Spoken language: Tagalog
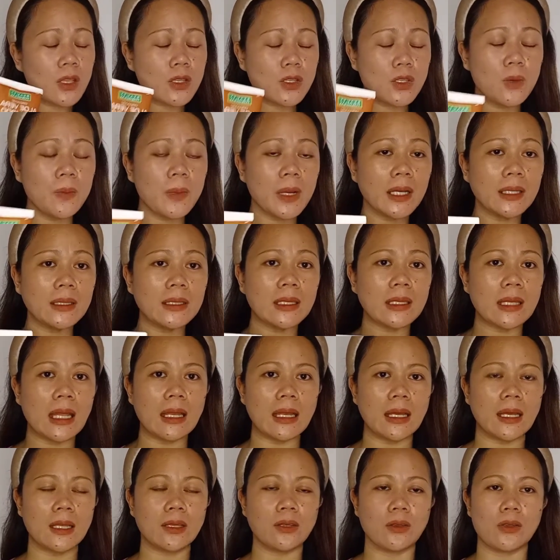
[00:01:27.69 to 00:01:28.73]
So maganda
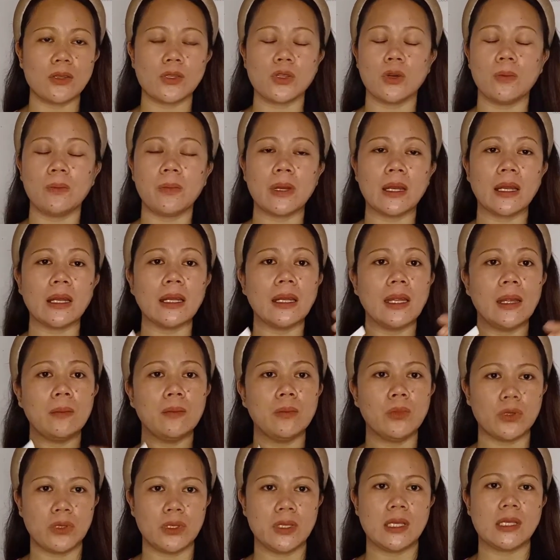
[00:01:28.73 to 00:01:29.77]
talaga to. Sobrang
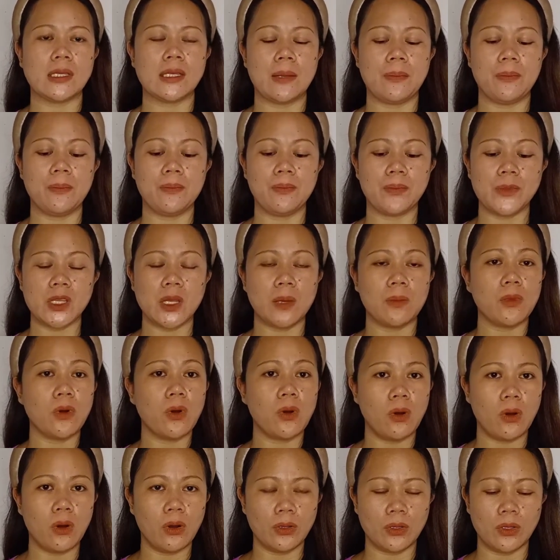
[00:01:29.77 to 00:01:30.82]
lambot niya sa, sa
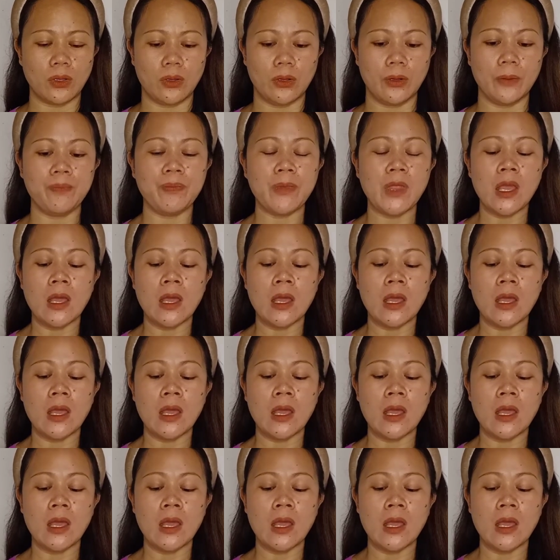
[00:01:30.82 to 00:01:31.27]
buhok, no?